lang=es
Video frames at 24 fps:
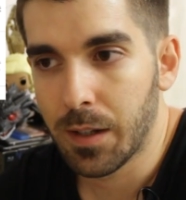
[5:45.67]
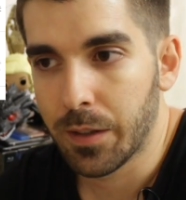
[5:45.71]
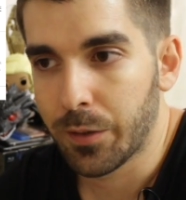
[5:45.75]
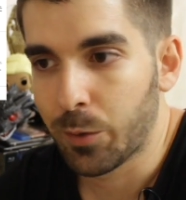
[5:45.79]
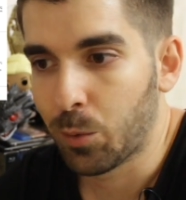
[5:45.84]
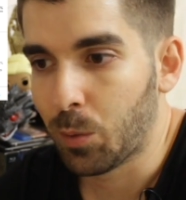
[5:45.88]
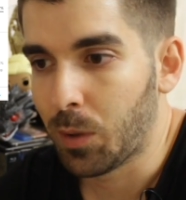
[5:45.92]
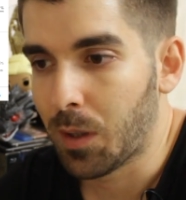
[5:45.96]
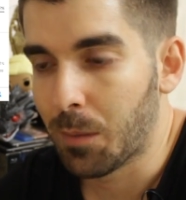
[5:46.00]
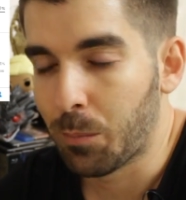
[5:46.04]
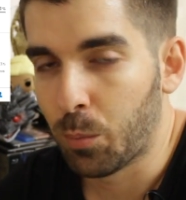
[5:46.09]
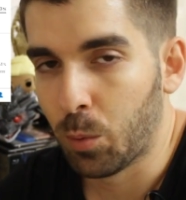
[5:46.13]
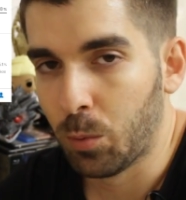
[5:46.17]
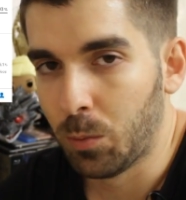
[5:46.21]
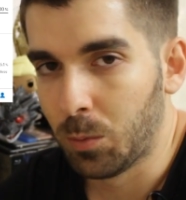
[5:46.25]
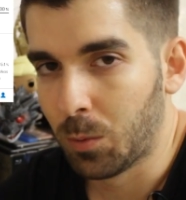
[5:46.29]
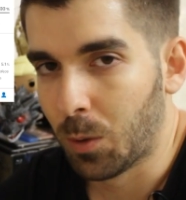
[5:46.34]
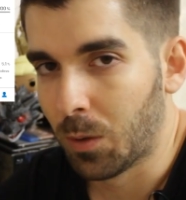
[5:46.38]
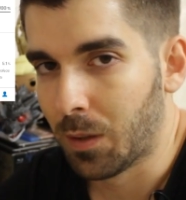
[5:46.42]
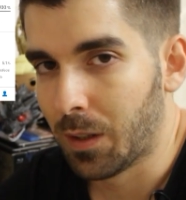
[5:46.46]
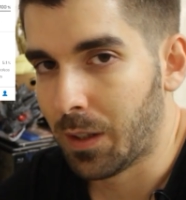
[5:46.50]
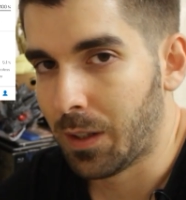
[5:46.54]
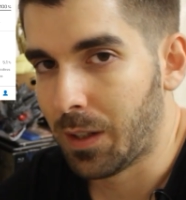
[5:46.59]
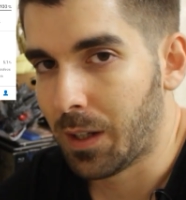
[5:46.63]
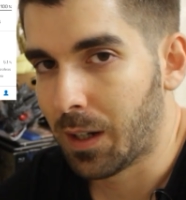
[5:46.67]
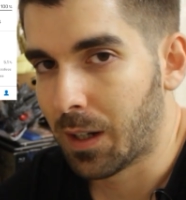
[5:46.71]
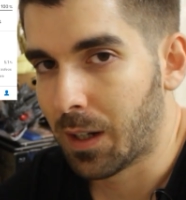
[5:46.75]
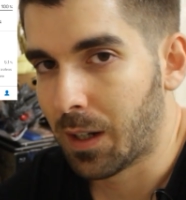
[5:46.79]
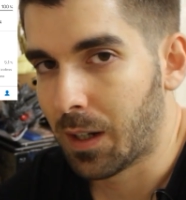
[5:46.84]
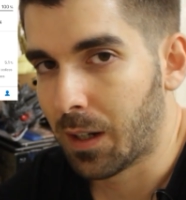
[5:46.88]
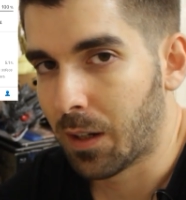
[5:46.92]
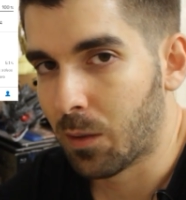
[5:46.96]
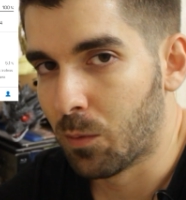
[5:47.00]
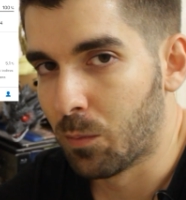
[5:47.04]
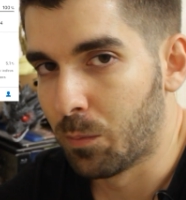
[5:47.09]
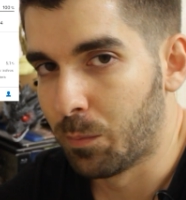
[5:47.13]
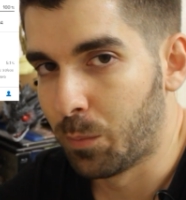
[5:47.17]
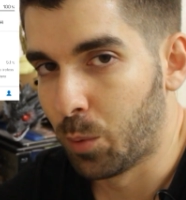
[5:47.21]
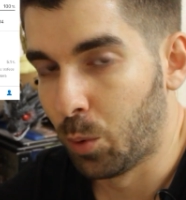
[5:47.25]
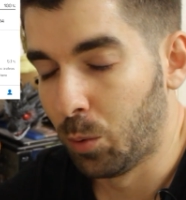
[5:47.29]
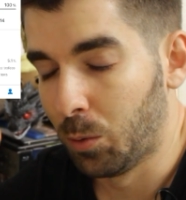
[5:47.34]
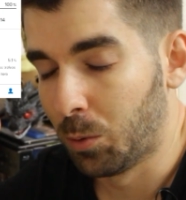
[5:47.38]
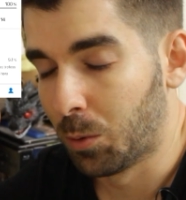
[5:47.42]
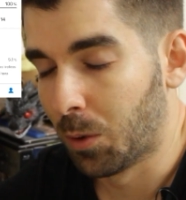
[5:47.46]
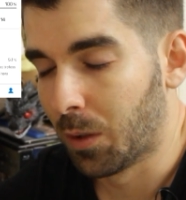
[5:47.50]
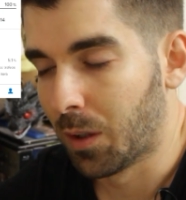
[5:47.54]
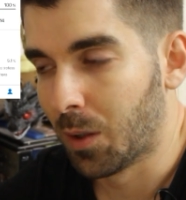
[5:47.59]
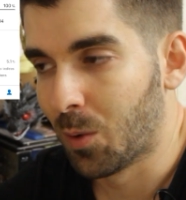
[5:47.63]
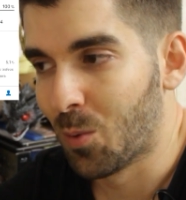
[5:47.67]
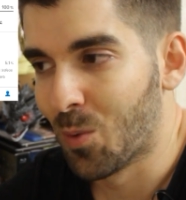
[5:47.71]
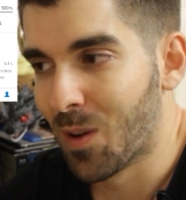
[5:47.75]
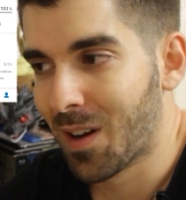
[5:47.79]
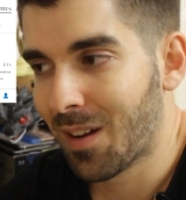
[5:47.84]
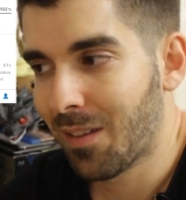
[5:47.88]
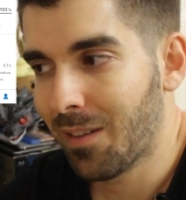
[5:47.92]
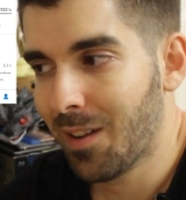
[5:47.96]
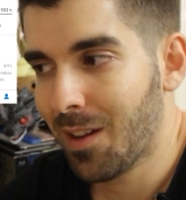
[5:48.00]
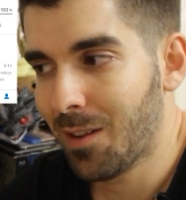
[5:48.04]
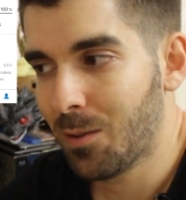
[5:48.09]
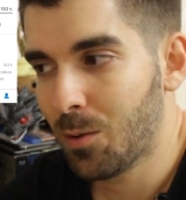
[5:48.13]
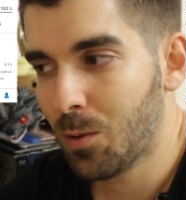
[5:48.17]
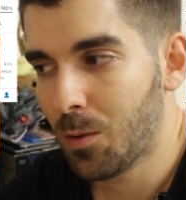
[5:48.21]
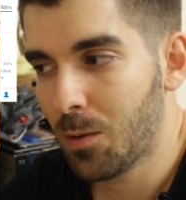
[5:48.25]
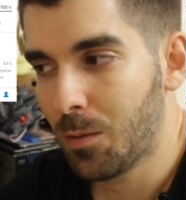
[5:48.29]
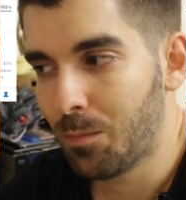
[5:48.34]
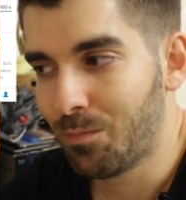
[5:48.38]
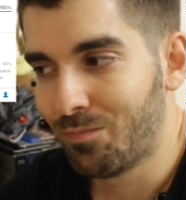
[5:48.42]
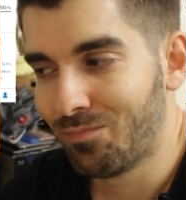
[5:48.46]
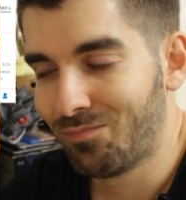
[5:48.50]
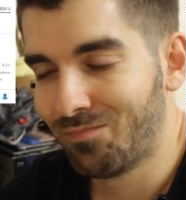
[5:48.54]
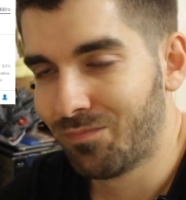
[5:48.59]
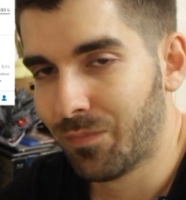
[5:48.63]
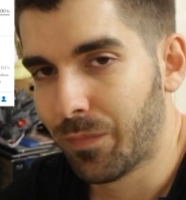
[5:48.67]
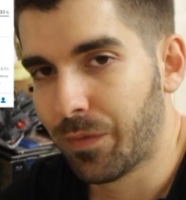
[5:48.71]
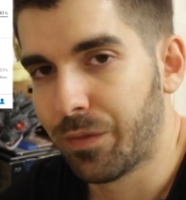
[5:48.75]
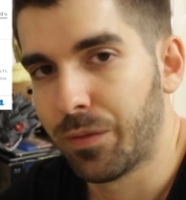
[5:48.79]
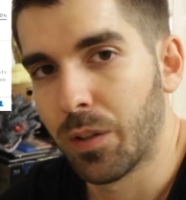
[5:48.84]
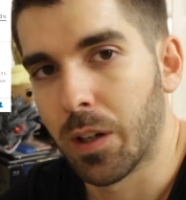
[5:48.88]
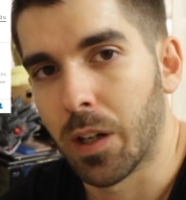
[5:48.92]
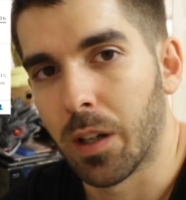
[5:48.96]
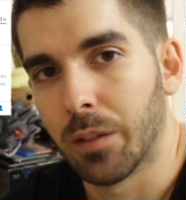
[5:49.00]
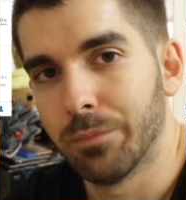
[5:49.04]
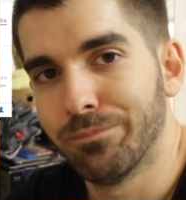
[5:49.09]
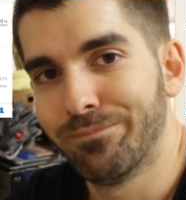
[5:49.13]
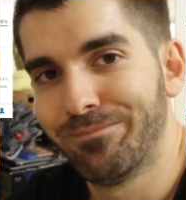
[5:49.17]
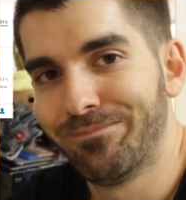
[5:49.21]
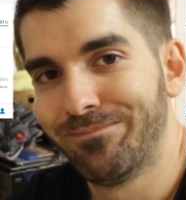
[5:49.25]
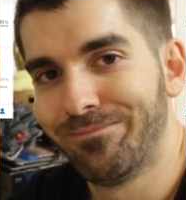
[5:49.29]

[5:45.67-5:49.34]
estoy a punto de llegar a un punto de guardado, fuera.